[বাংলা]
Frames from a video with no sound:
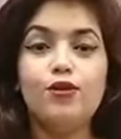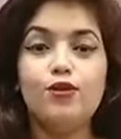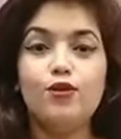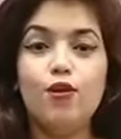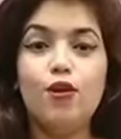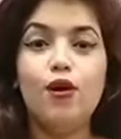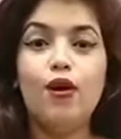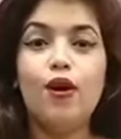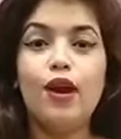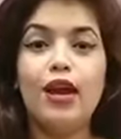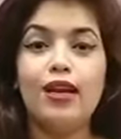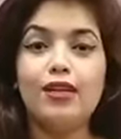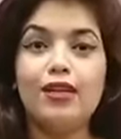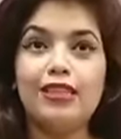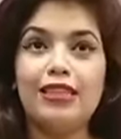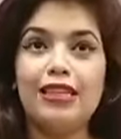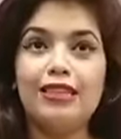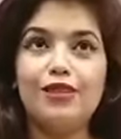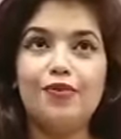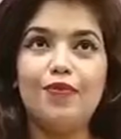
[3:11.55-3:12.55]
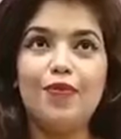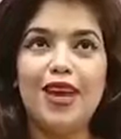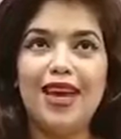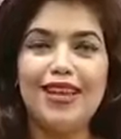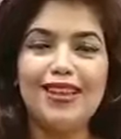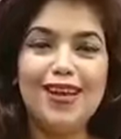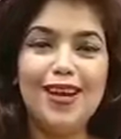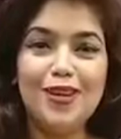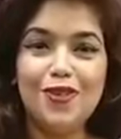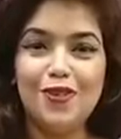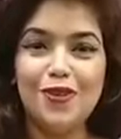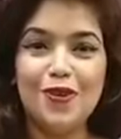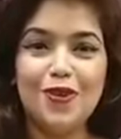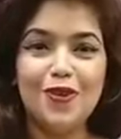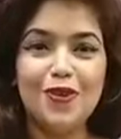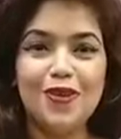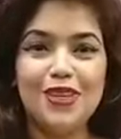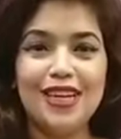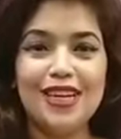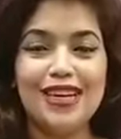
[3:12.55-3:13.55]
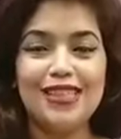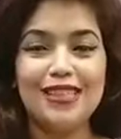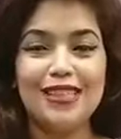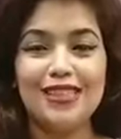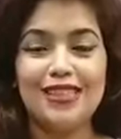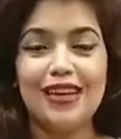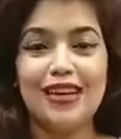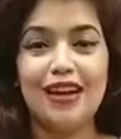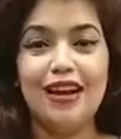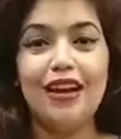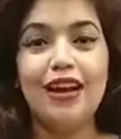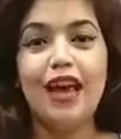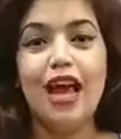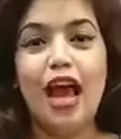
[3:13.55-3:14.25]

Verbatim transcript: সো এটা জাস্ট মেয়েদের জন্য ঠিক আছে যারা